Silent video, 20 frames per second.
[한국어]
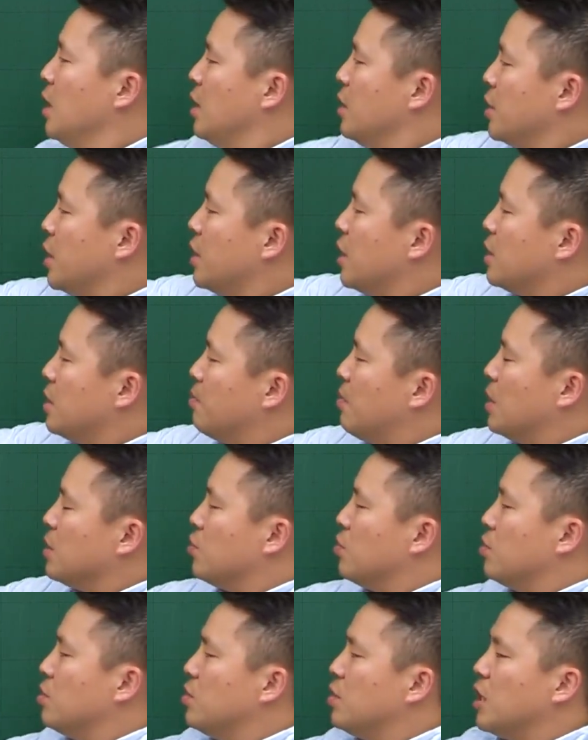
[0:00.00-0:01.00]
최대
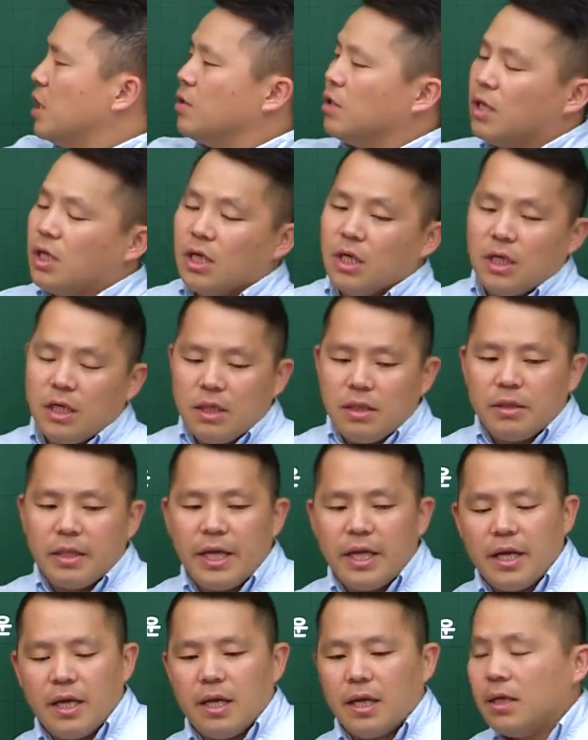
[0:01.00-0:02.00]
심박수는 자,
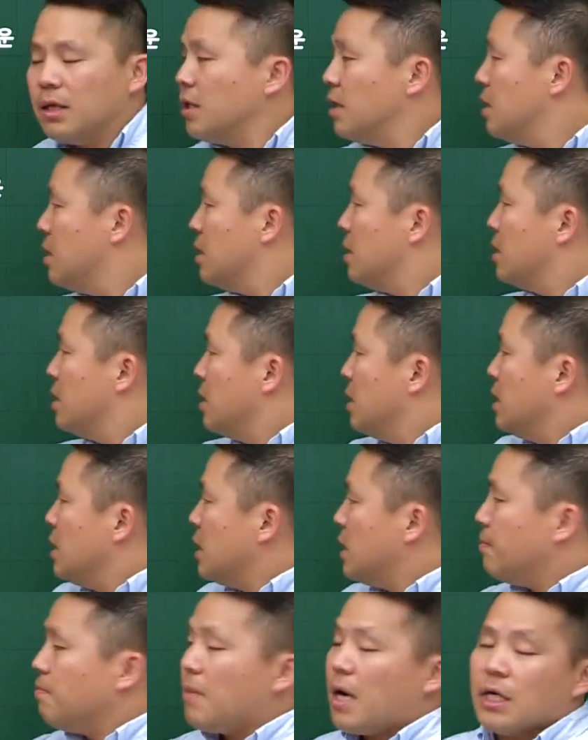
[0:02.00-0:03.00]
내
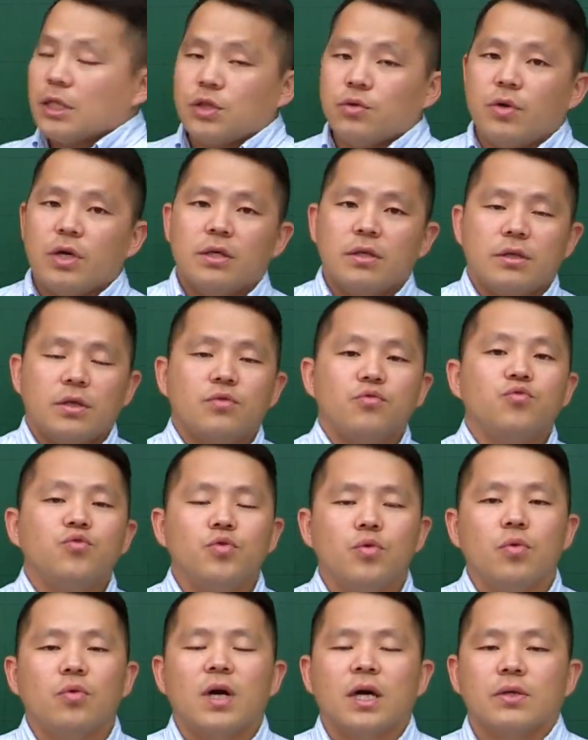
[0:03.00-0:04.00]
심박수에 의해서
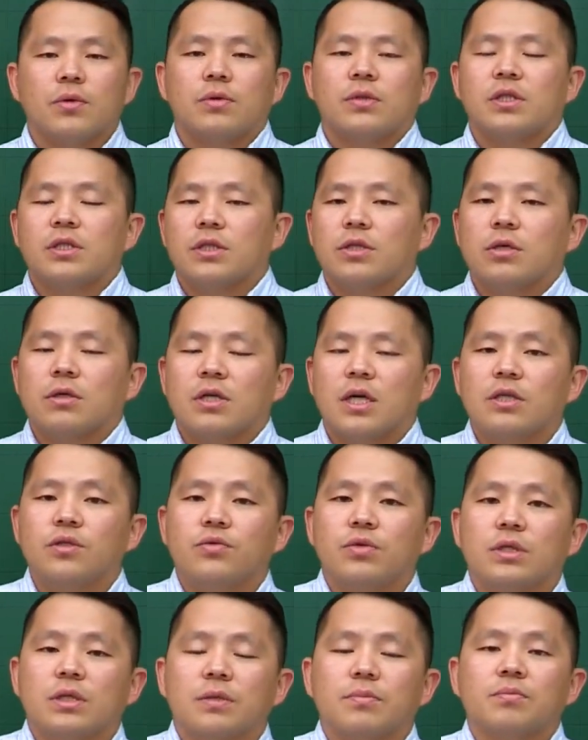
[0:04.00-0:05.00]
운동 강도를 측정을 할
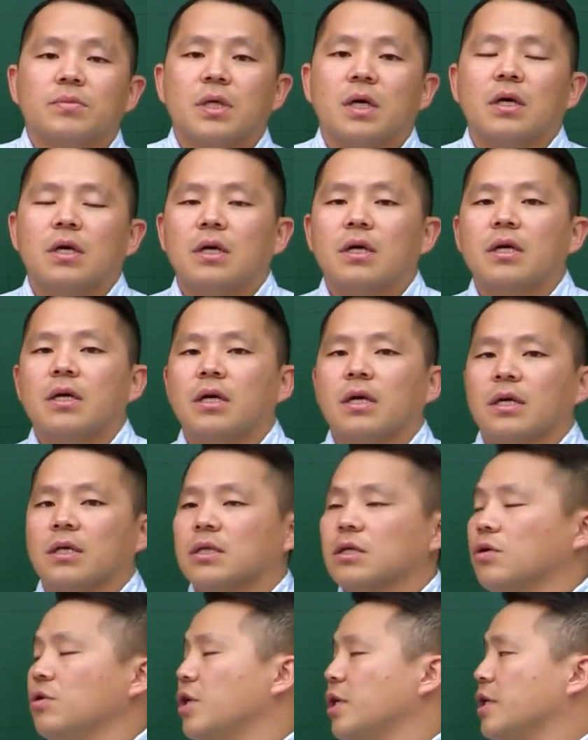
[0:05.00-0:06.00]
수 있습니다. 예,
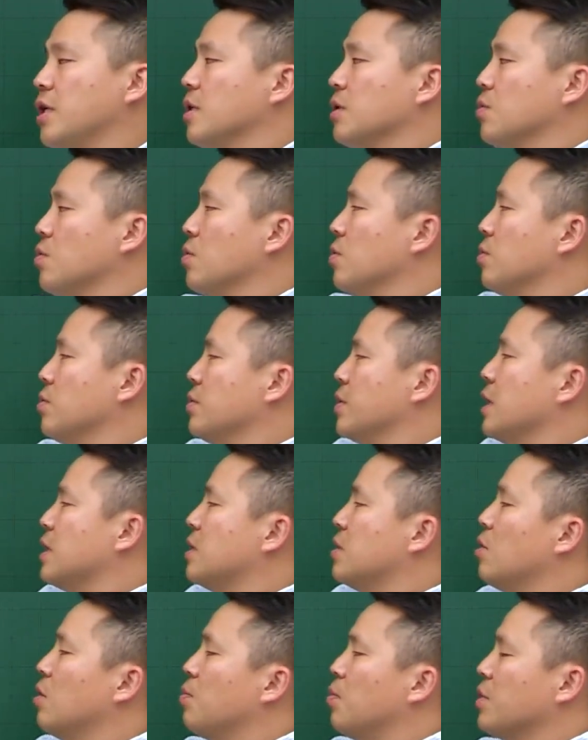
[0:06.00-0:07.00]
그걸 얘기하는 거고. 근데
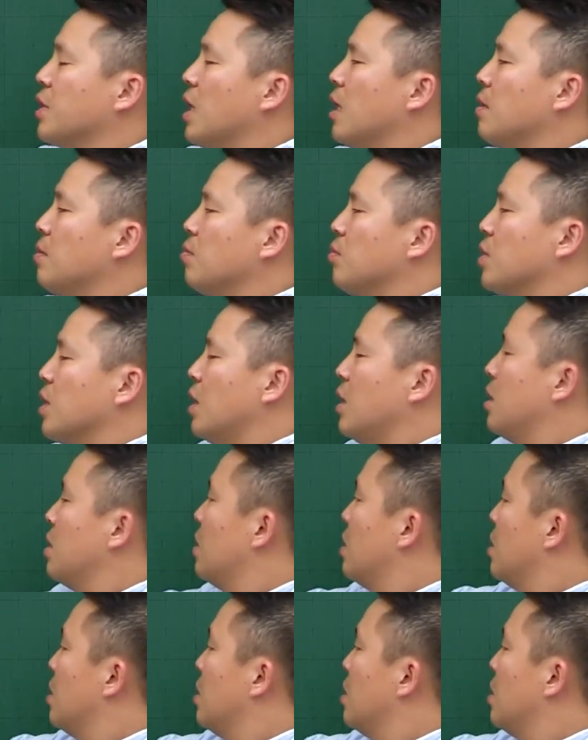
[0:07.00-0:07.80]
그거보다 뭐다?